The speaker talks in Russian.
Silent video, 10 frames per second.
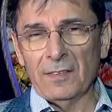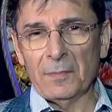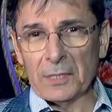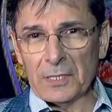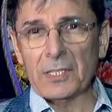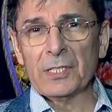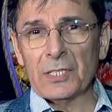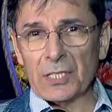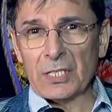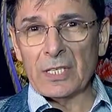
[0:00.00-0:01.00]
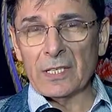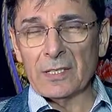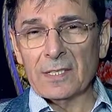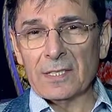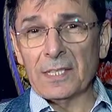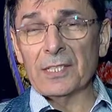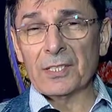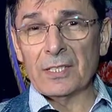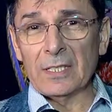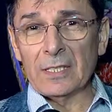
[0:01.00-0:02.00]
в престижнейший
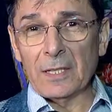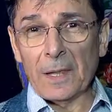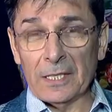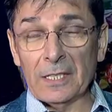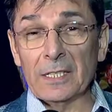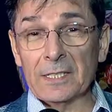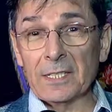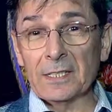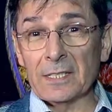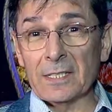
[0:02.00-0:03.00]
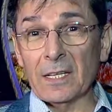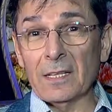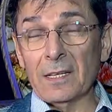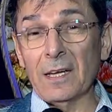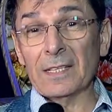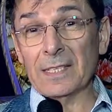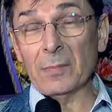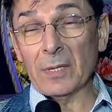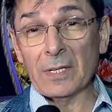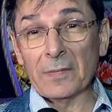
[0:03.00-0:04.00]
столичный киноконцертный зал
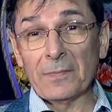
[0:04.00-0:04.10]
«Октябрь»